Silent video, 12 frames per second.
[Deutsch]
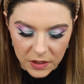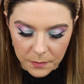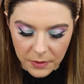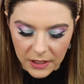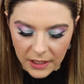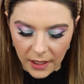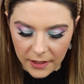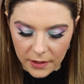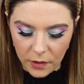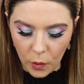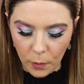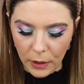Ich bin eher
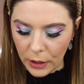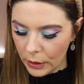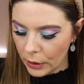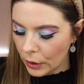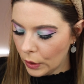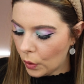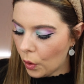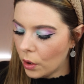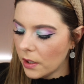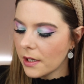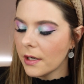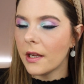der Typ
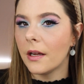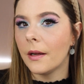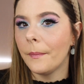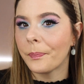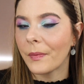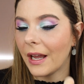goldener